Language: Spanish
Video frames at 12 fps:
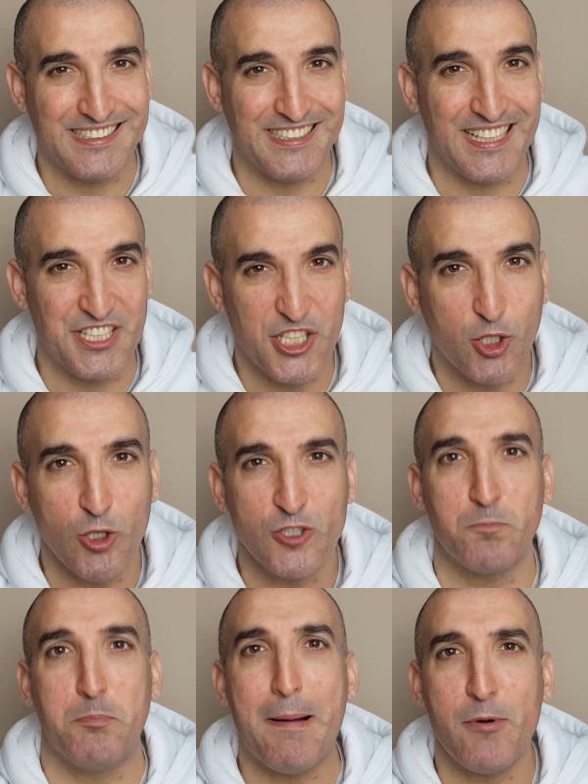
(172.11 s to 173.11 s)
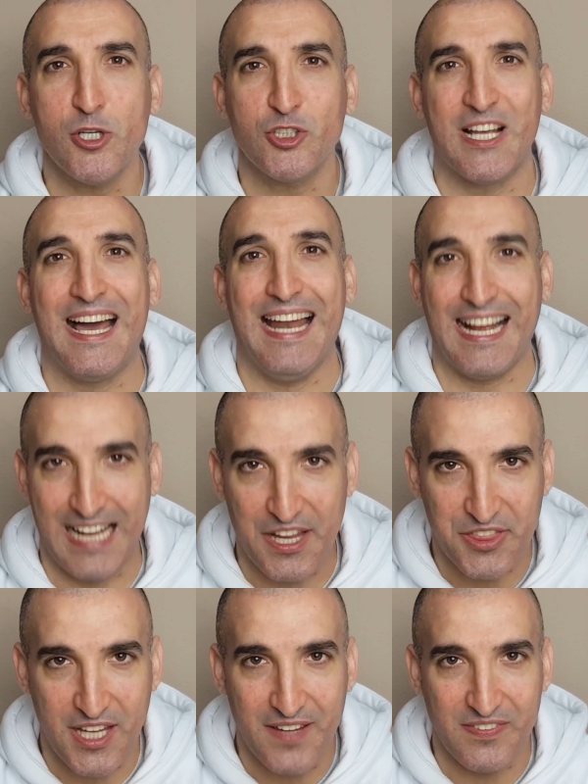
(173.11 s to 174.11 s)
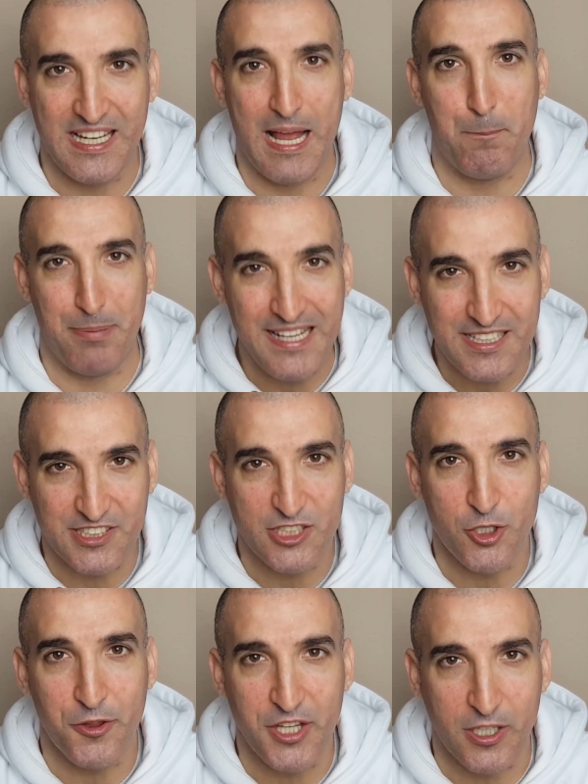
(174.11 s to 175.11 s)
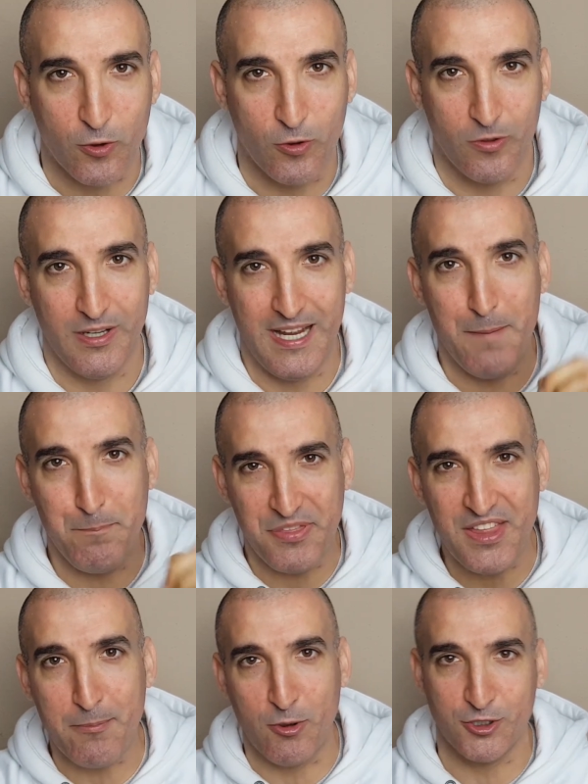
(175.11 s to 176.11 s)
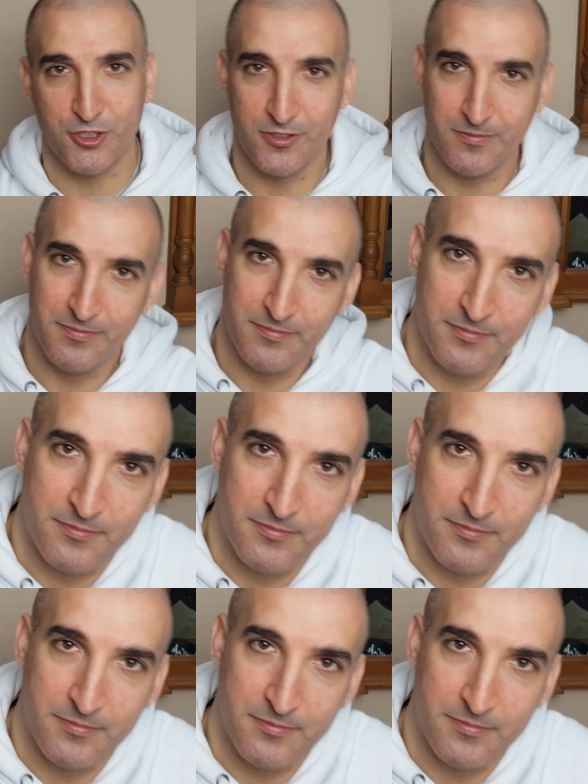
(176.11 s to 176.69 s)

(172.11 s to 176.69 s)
Así que chicos, vamos a la caza de la PlayStation 5. ¡Empezamos!